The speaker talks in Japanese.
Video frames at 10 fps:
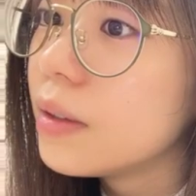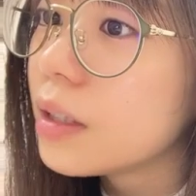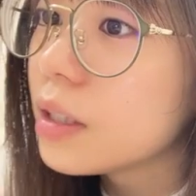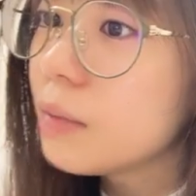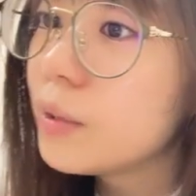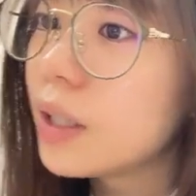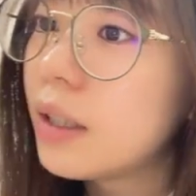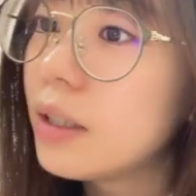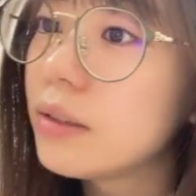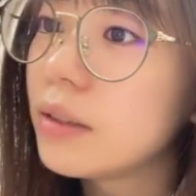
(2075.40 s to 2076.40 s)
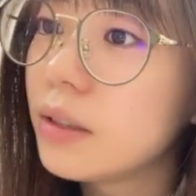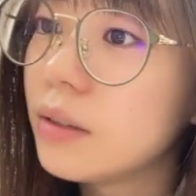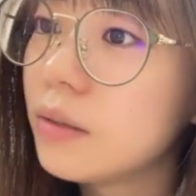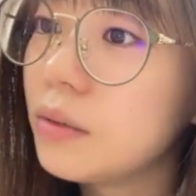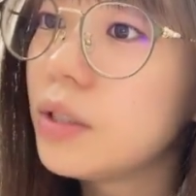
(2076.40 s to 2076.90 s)
ケチャップ大好き
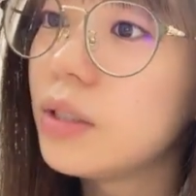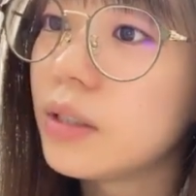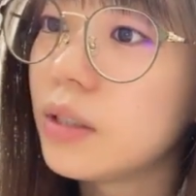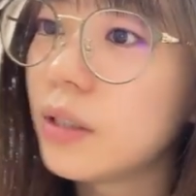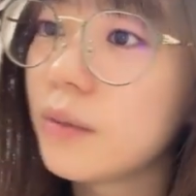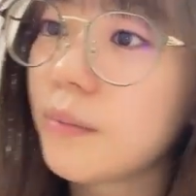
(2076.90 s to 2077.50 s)
美味しいよね